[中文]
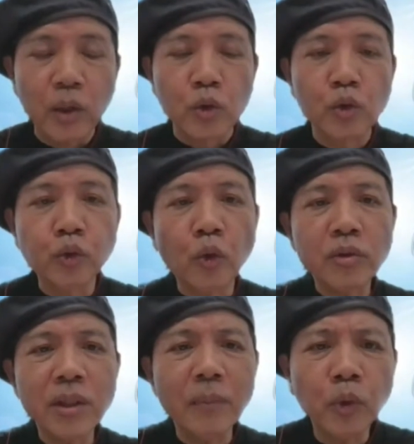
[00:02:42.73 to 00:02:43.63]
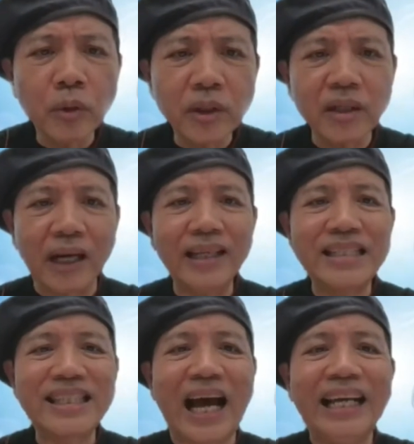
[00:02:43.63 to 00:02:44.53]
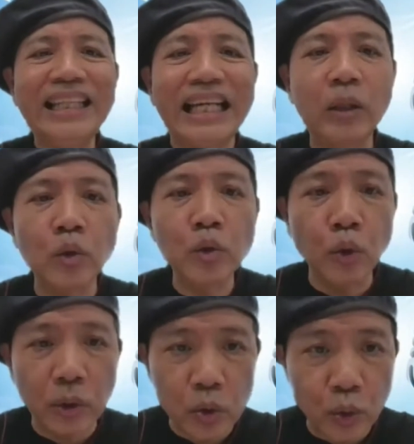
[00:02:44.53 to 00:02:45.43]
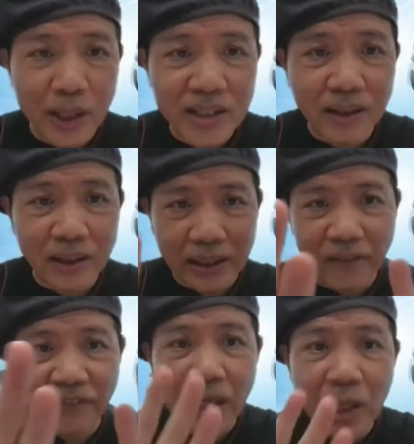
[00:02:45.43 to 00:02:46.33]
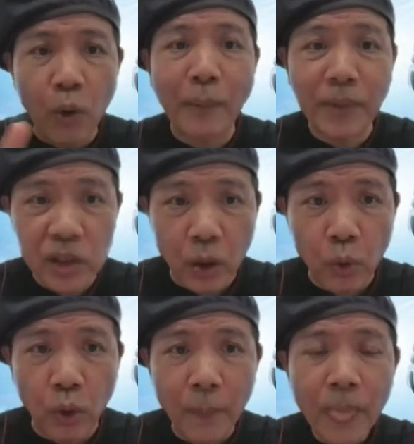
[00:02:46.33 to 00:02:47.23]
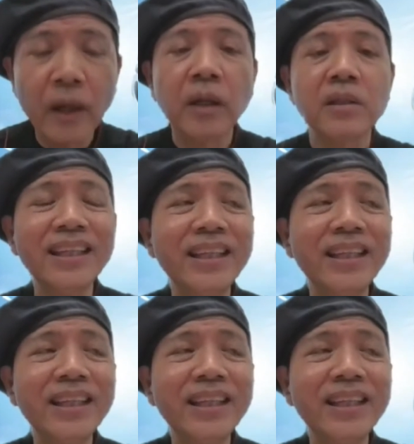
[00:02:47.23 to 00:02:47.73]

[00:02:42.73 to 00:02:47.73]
出动这么多的人力才能够做得出来这样的一个分割画面效果。没错，今